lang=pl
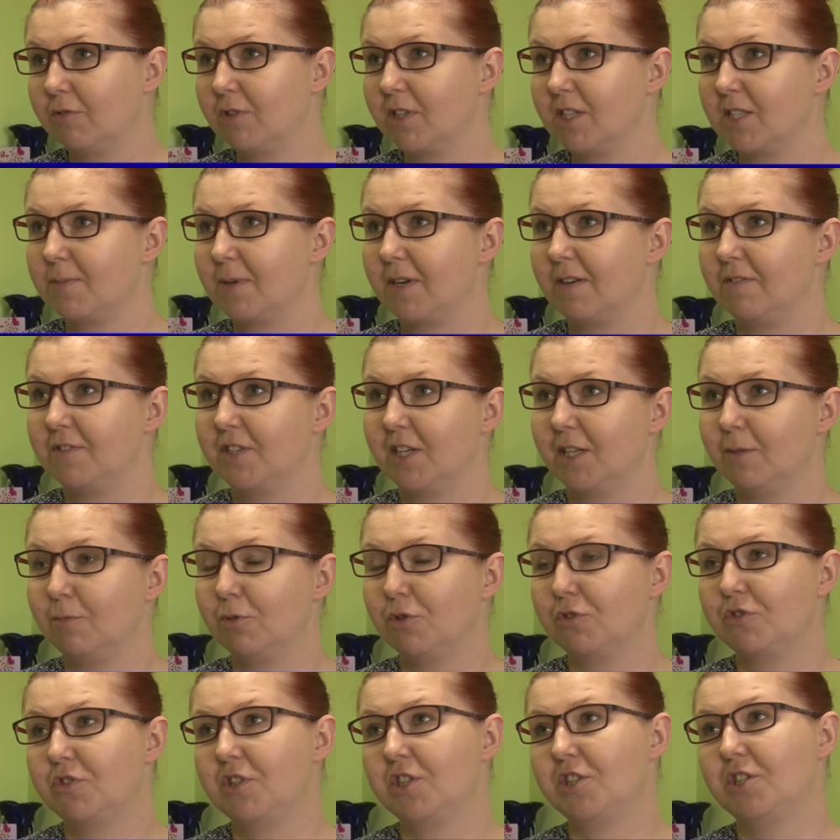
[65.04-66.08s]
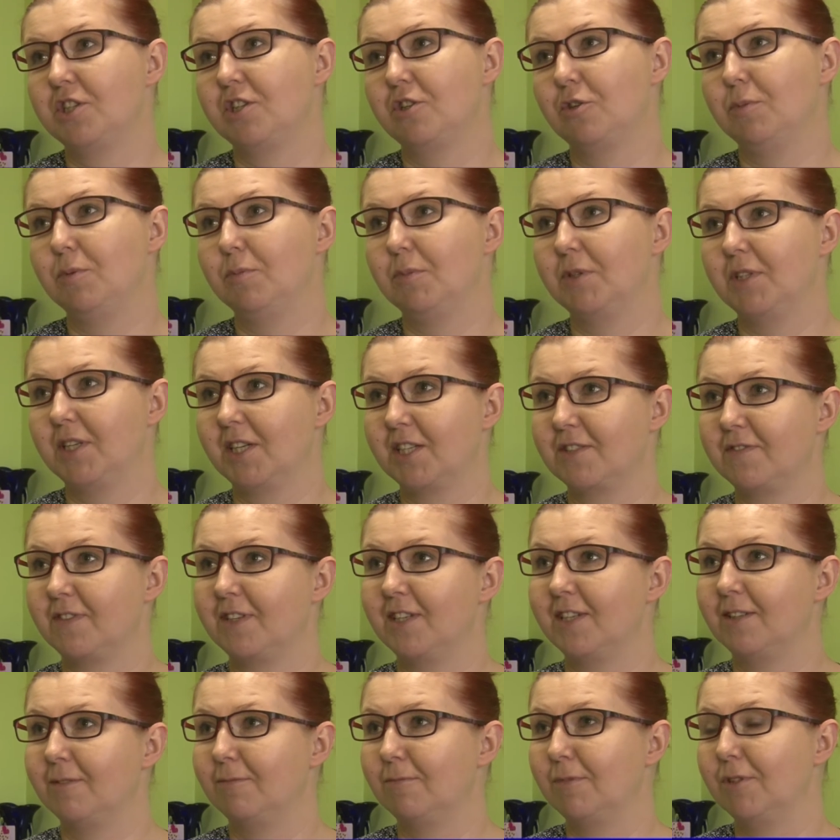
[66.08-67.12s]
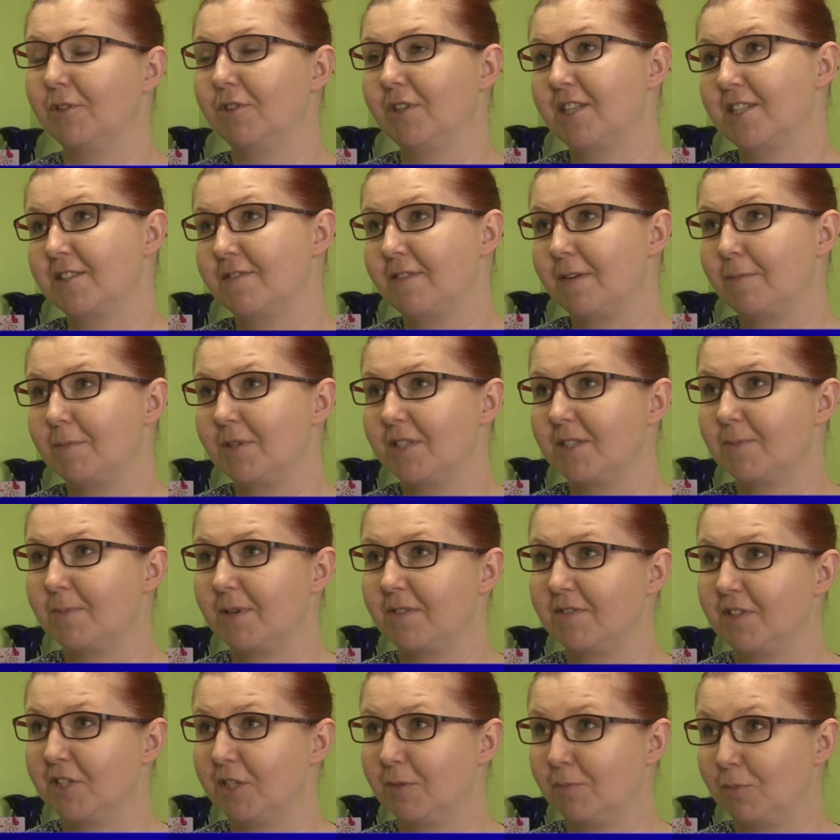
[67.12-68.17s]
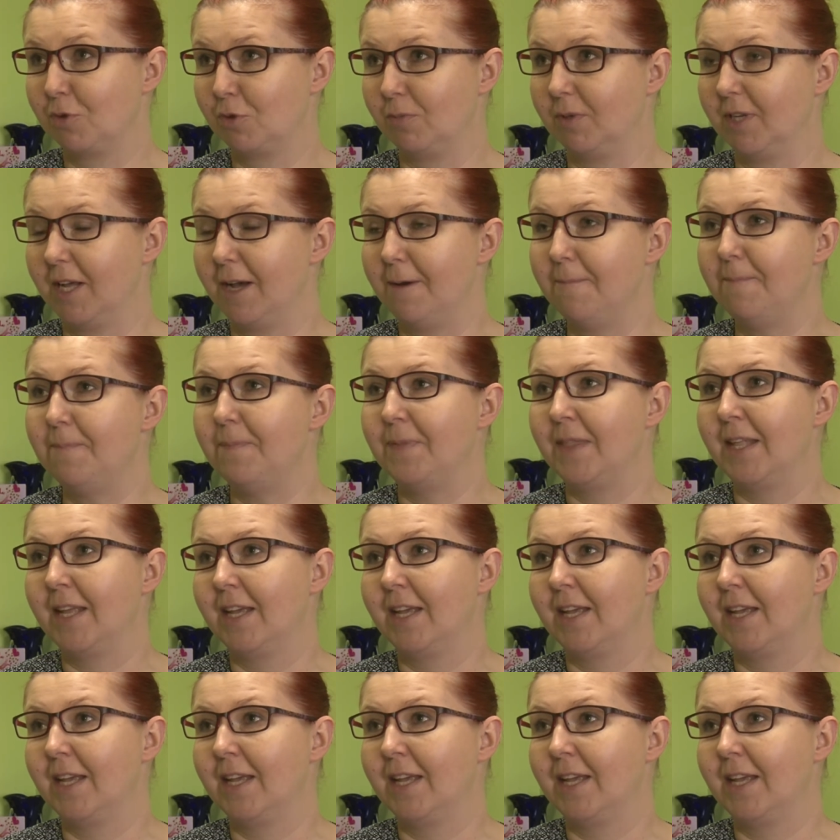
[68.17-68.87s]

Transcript: ten sprawdzian, bo już wcześniej robimy tak zwane, my to nazywamy sprawdziany próbne.